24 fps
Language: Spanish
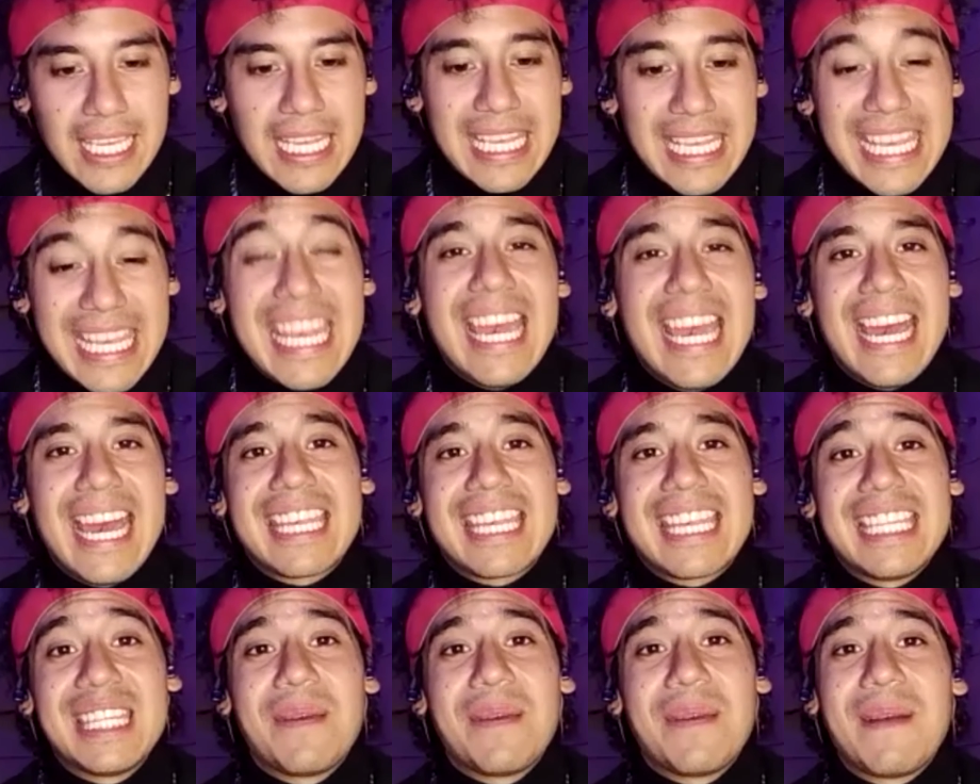Y
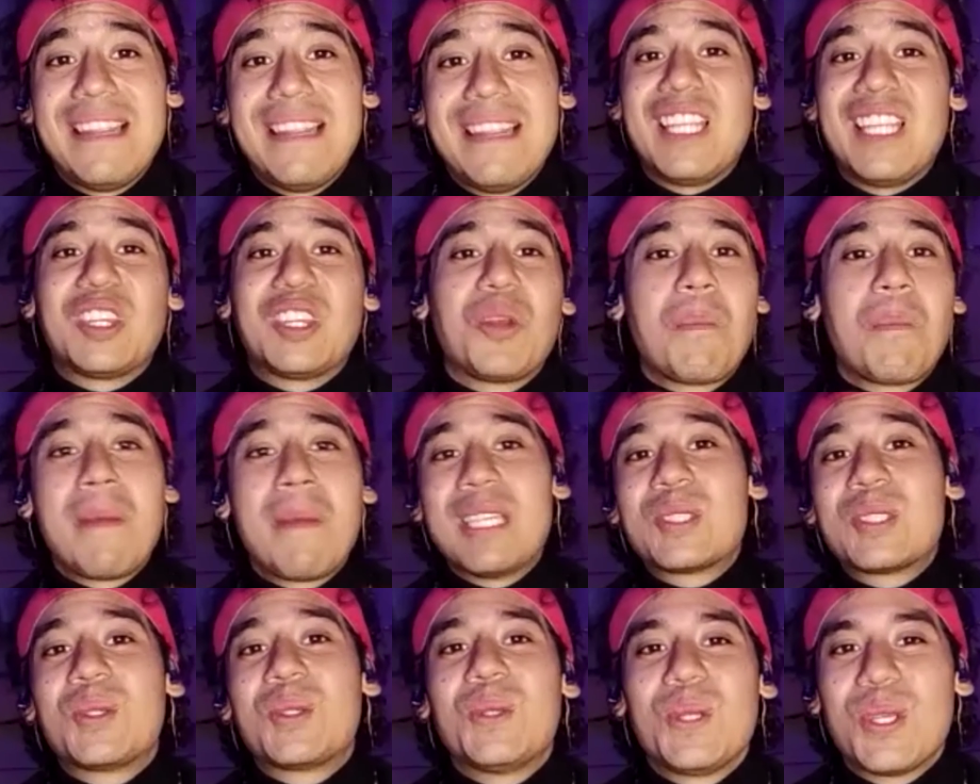aquí te va el dato
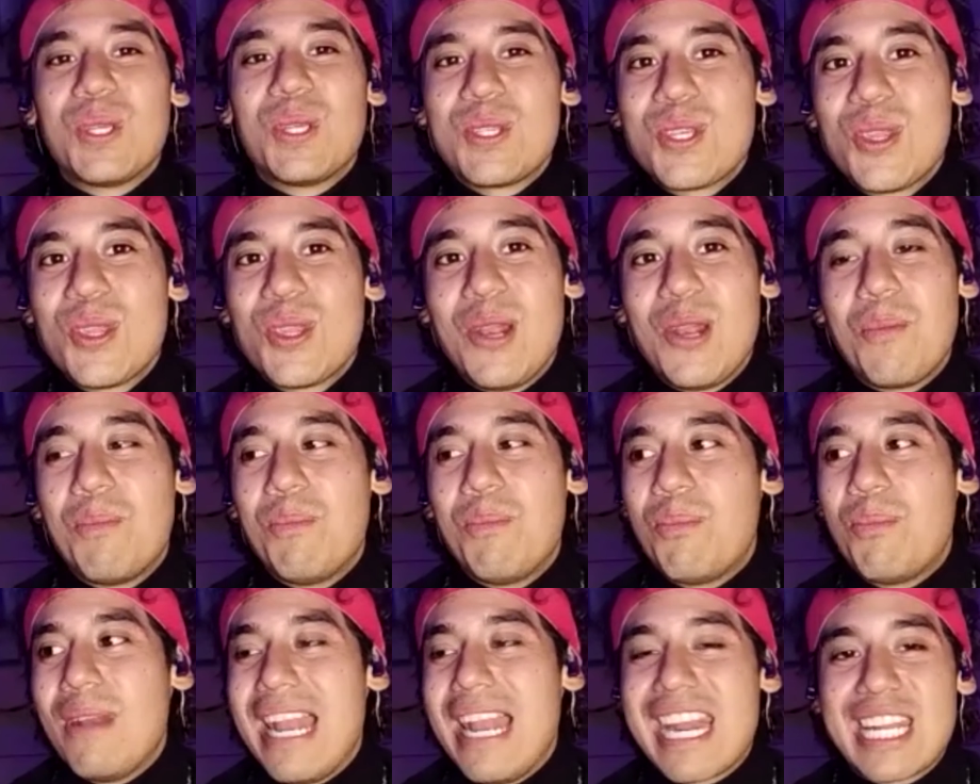más curioso de
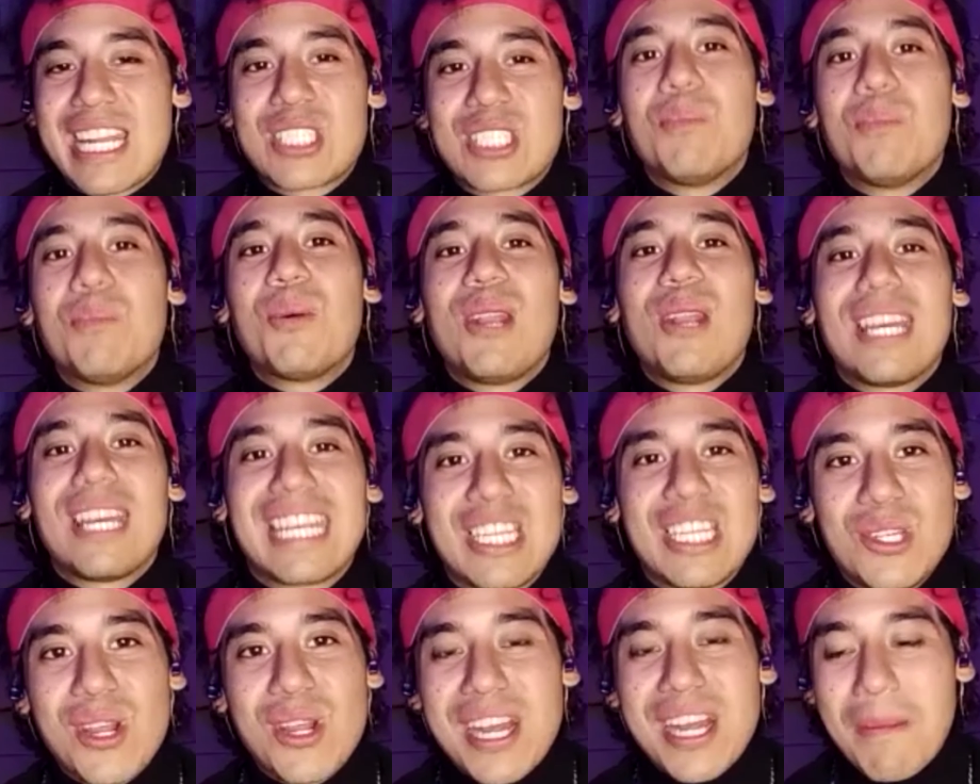la razón por la que
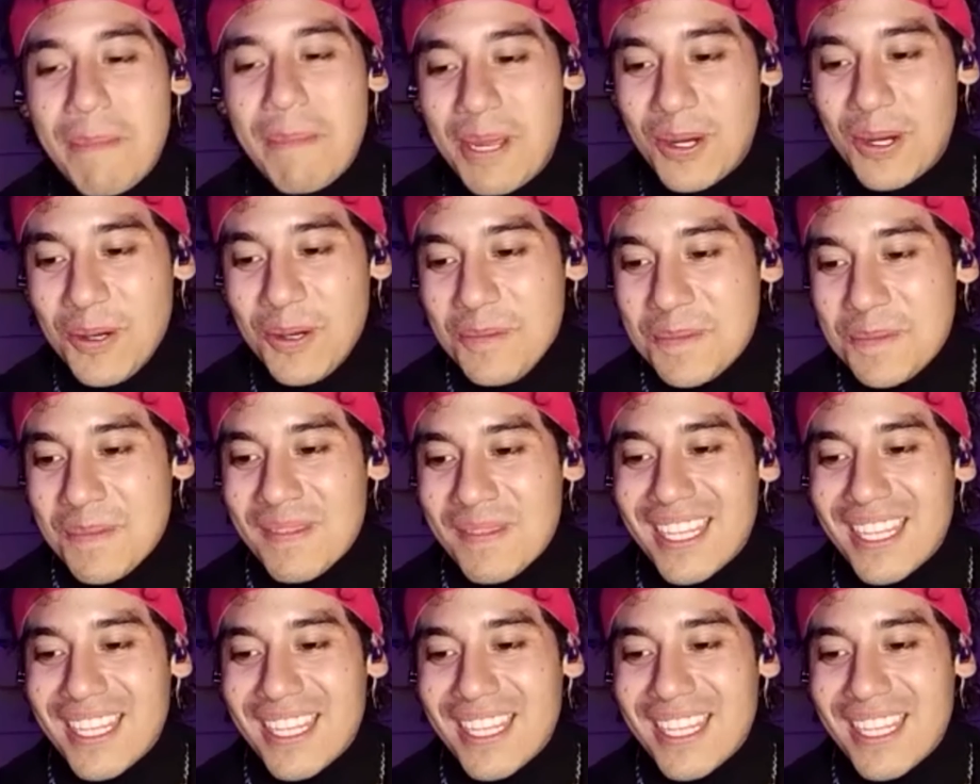yo rapeo.